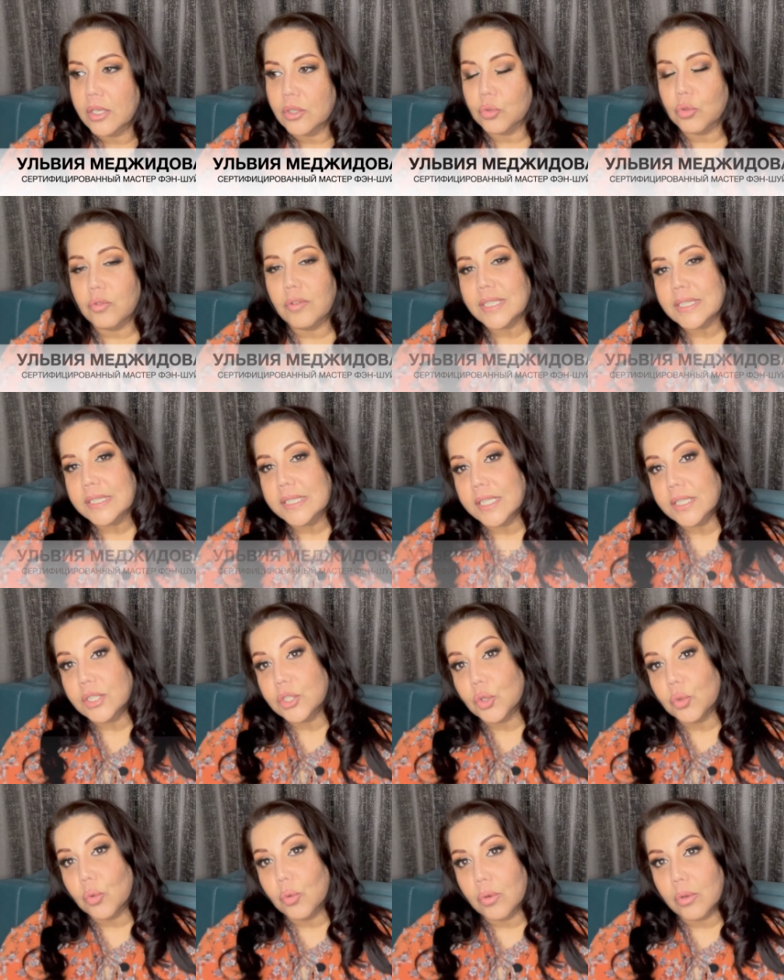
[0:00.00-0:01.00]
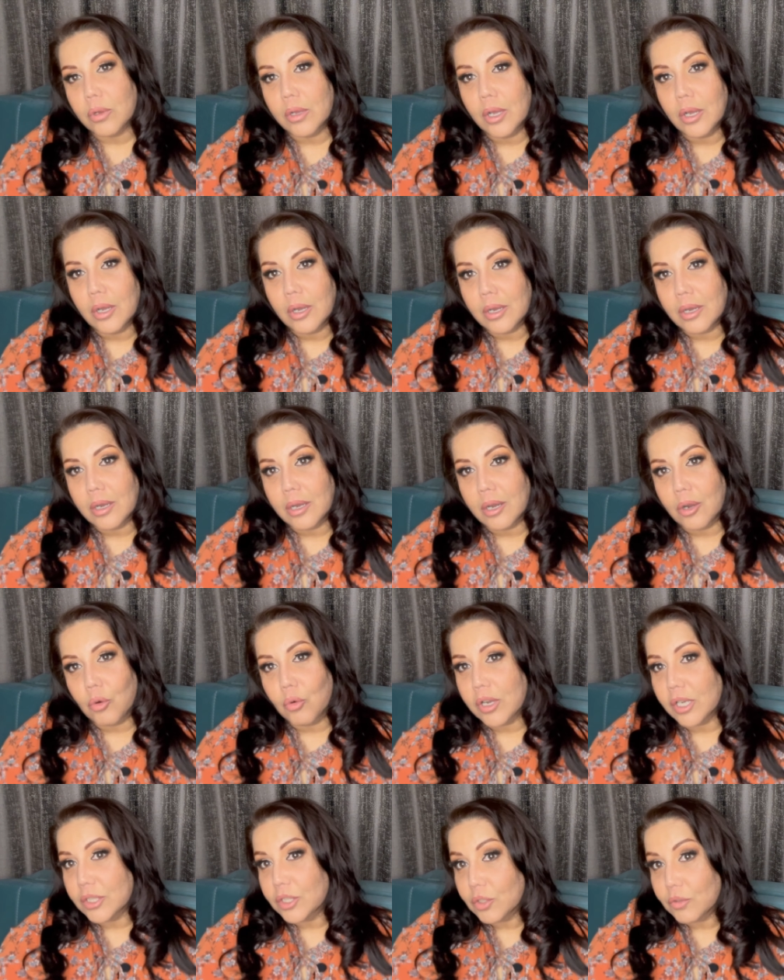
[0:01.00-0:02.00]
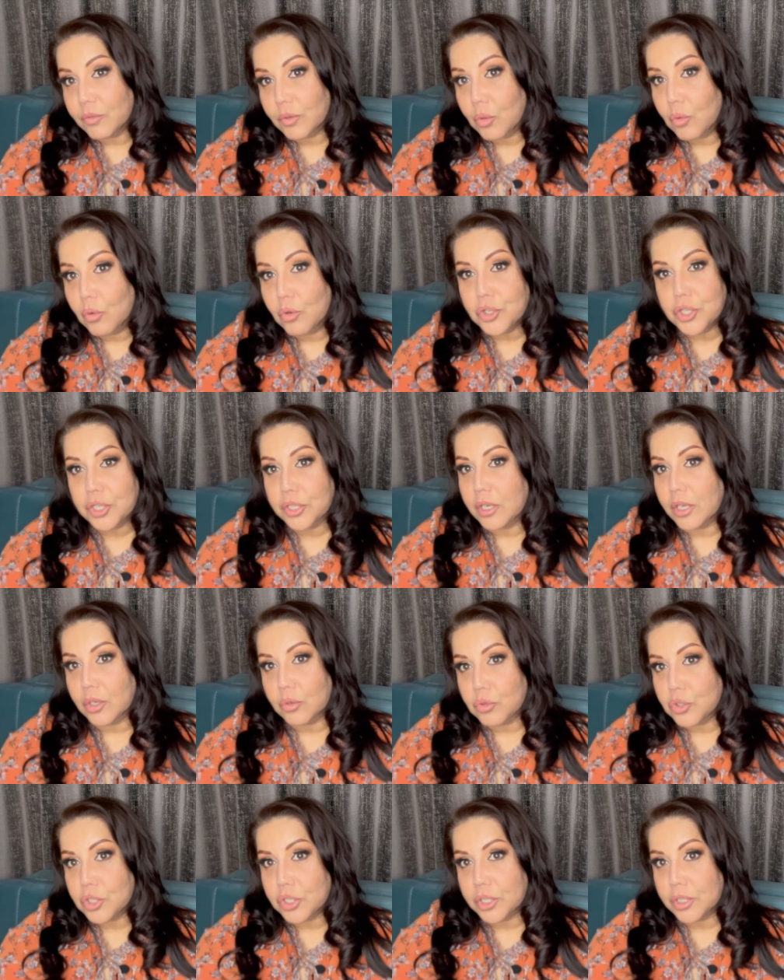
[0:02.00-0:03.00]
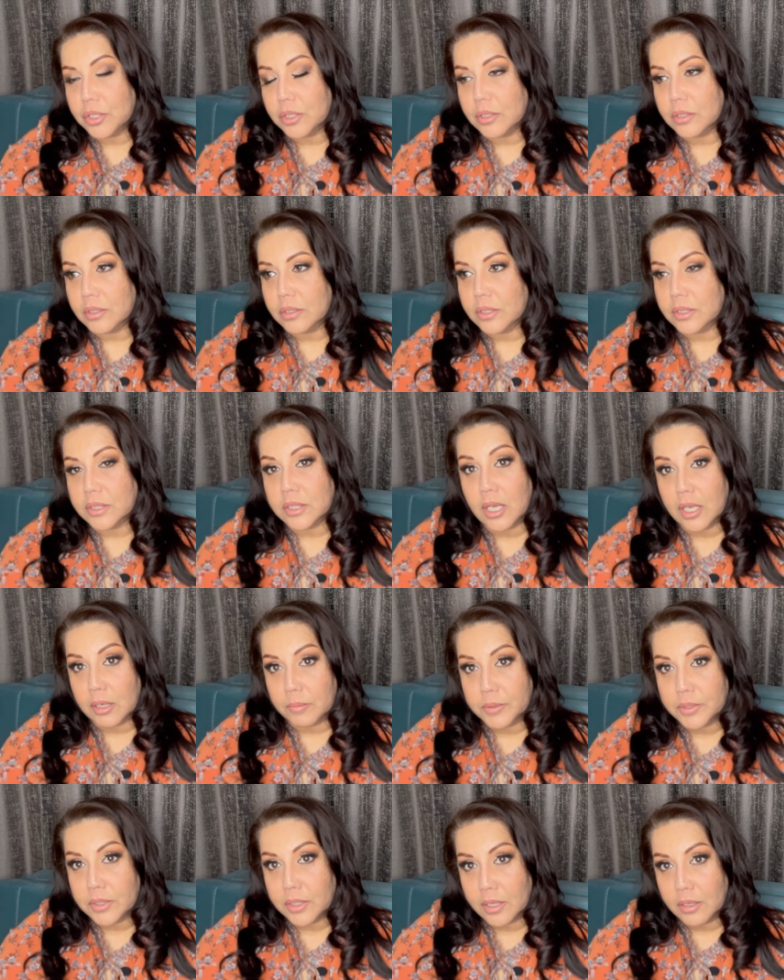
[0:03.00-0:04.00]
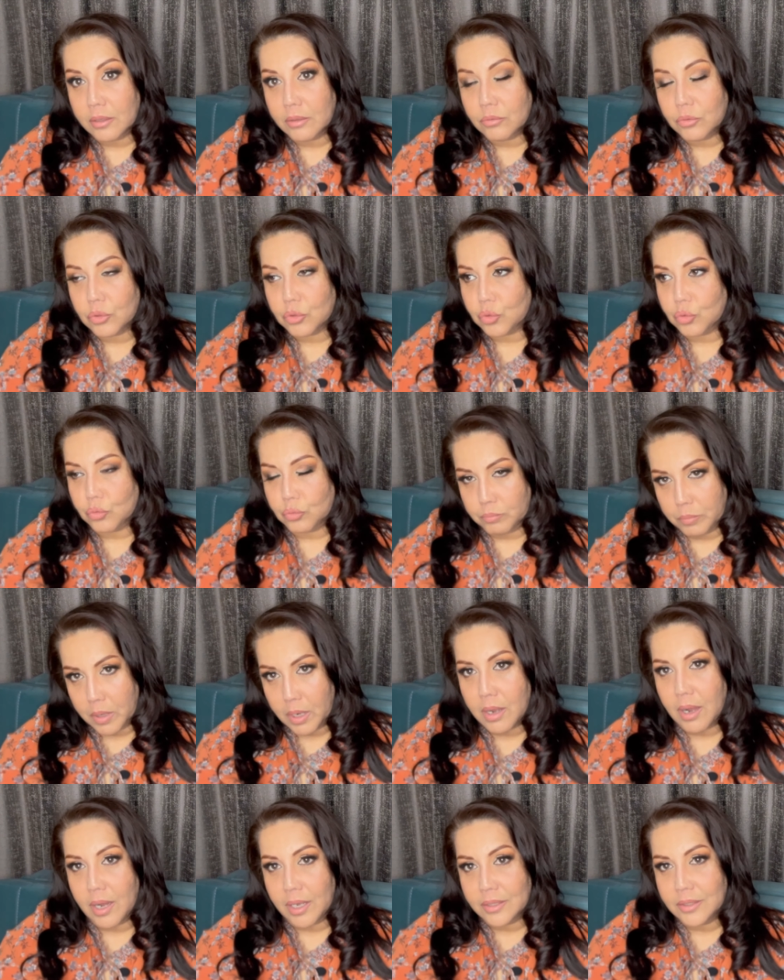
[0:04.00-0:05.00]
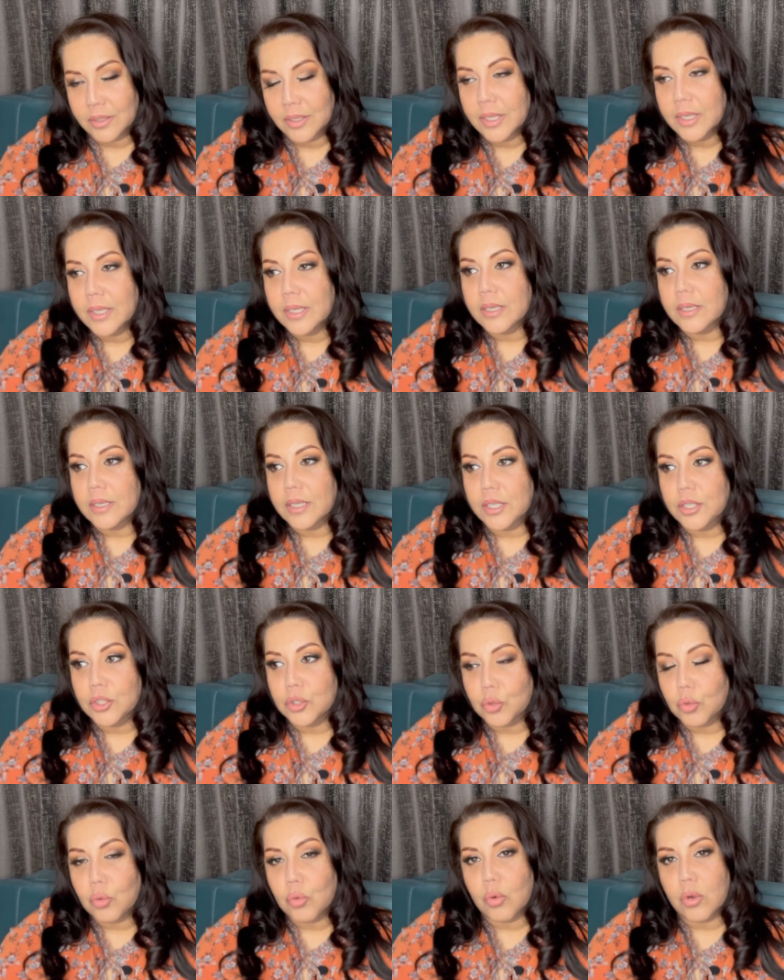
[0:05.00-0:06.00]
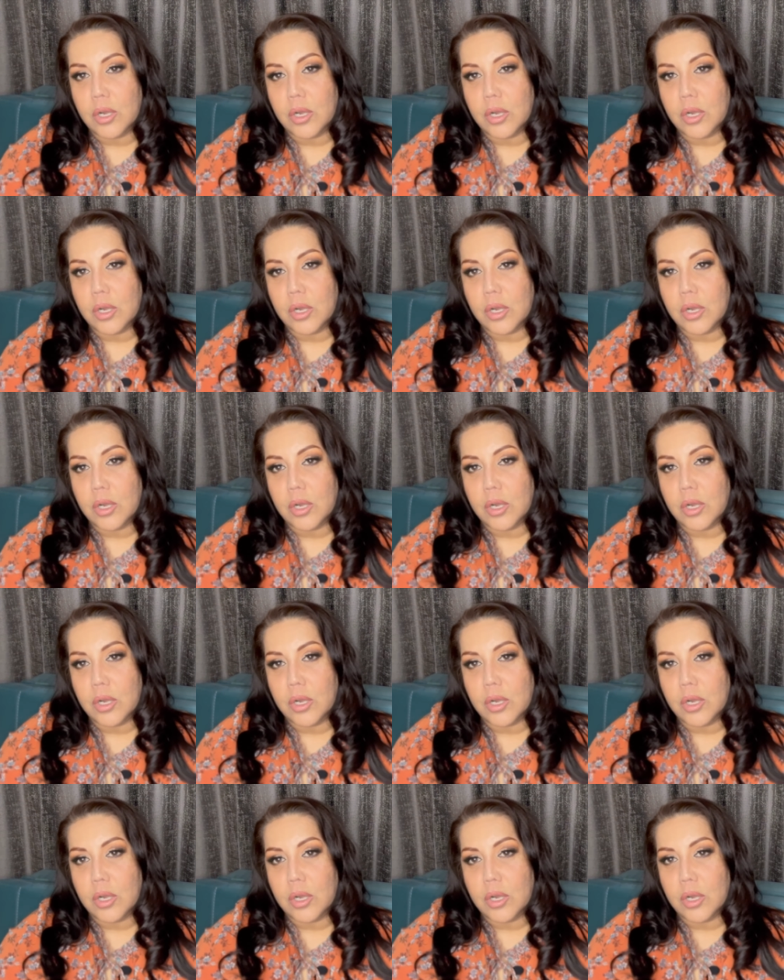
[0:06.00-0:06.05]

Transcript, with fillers: Но у вас есть друг, э, у которого очень хорошие э, заработки, то есть он богат, или друг, у